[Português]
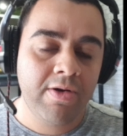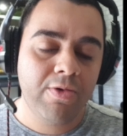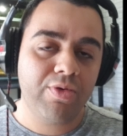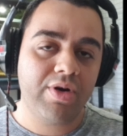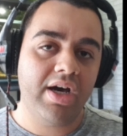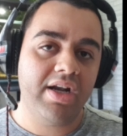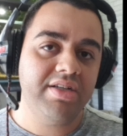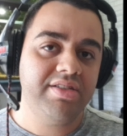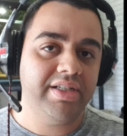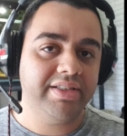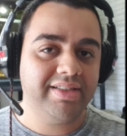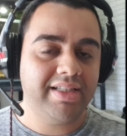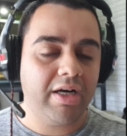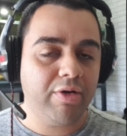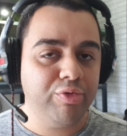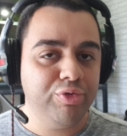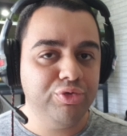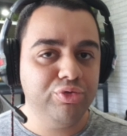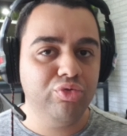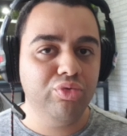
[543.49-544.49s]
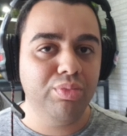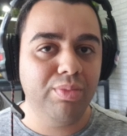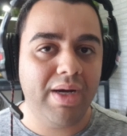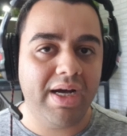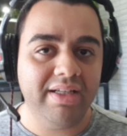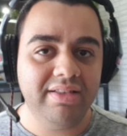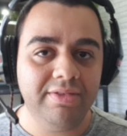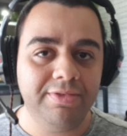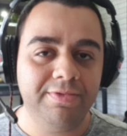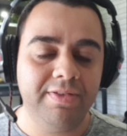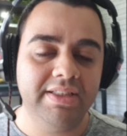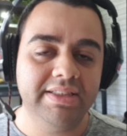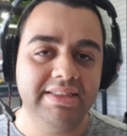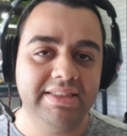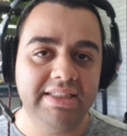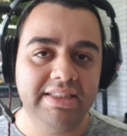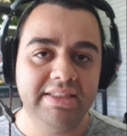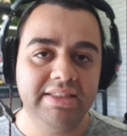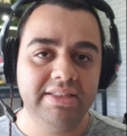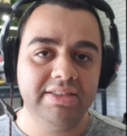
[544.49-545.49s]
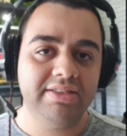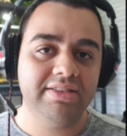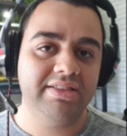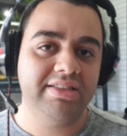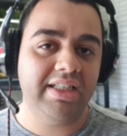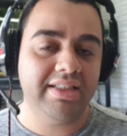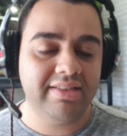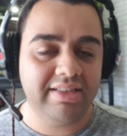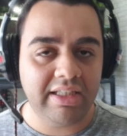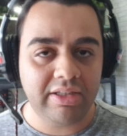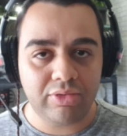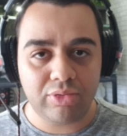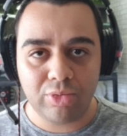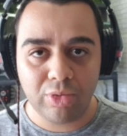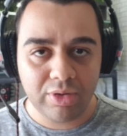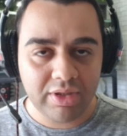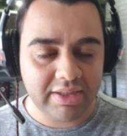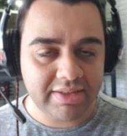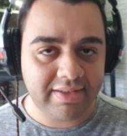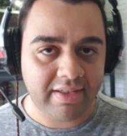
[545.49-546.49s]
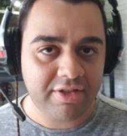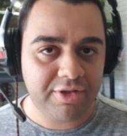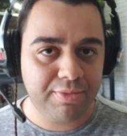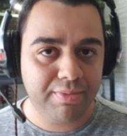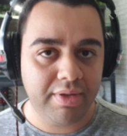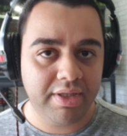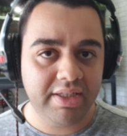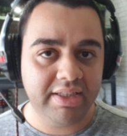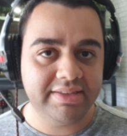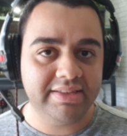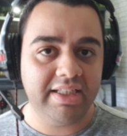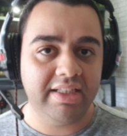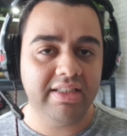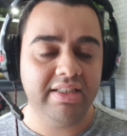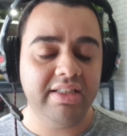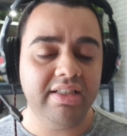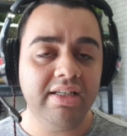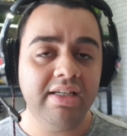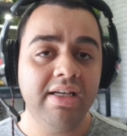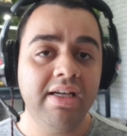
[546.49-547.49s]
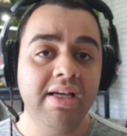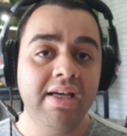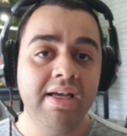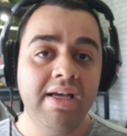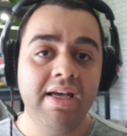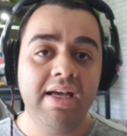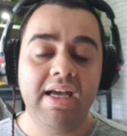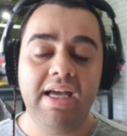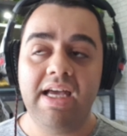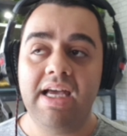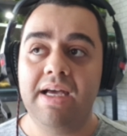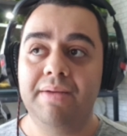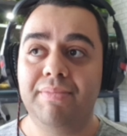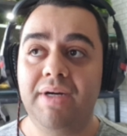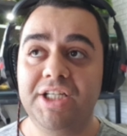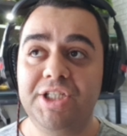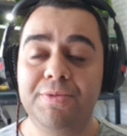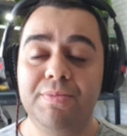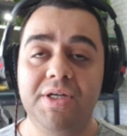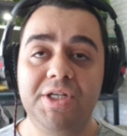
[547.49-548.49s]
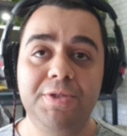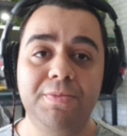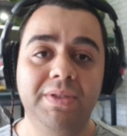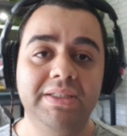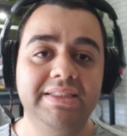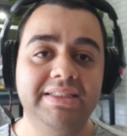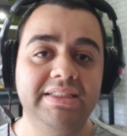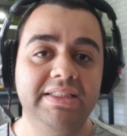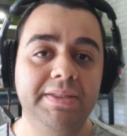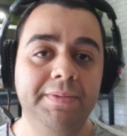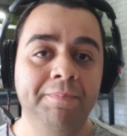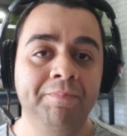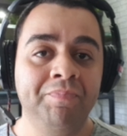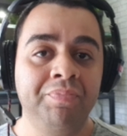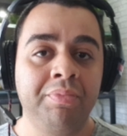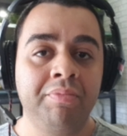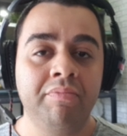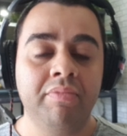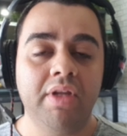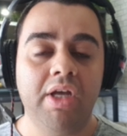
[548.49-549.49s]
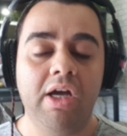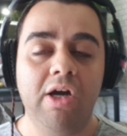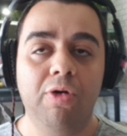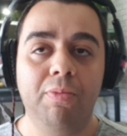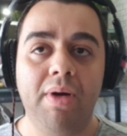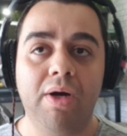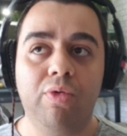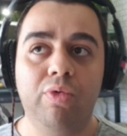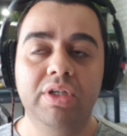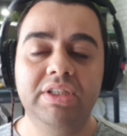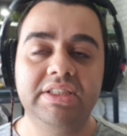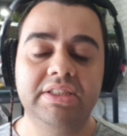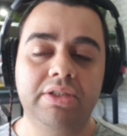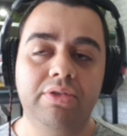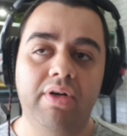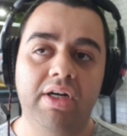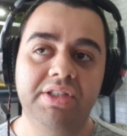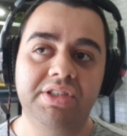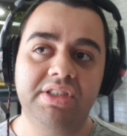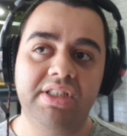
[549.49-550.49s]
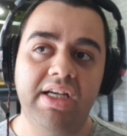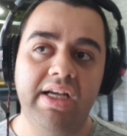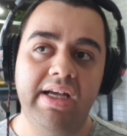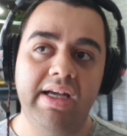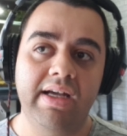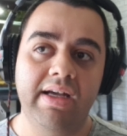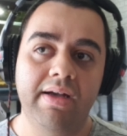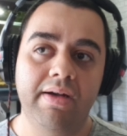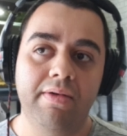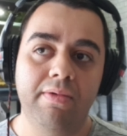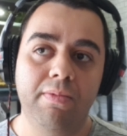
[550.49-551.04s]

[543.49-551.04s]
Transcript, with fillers: O cara já está acostumado a fazer isso, já tem todas as manhas ali é, mas mesmo assim, é uma coisa que eu acho que é